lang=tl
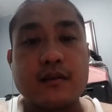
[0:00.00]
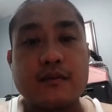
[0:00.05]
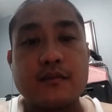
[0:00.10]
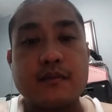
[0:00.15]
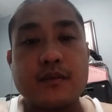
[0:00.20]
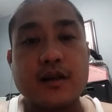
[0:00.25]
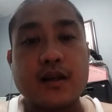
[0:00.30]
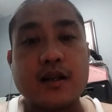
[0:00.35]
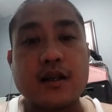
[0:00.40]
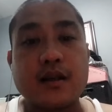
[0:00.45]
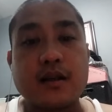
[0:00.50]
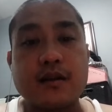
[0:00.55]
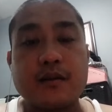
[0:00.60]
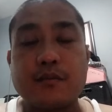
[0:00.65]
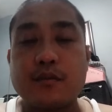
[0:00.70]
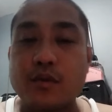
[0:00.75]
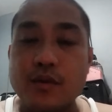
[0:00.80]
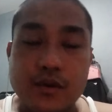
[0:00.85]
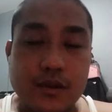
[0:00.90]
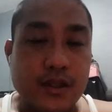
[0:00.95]
mga
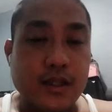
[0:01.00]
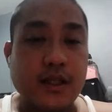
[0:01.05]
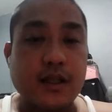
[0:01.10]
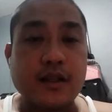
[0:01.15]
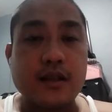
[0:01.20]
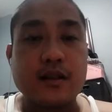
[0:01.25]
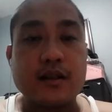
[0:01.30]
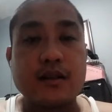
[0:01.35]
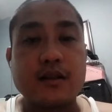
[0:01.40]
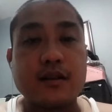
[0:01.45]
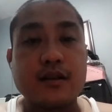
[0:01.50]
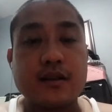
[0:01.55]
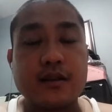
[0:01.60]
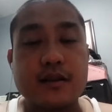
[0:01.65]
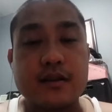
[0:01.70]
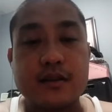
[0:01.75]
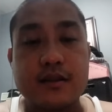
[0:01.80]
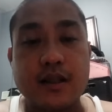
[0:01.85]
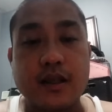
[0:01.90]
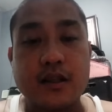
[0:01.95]
bossing
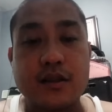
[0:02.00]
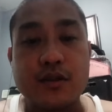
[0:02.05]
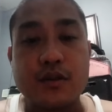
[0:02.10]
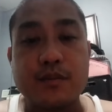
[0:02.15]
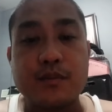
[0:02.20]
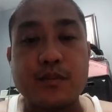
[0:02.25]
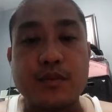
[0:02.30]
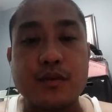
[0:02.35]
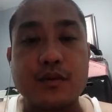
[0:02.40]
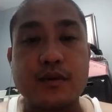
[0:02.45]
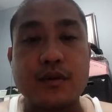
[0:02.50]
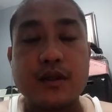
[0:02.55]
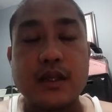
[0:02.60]
sa inyo po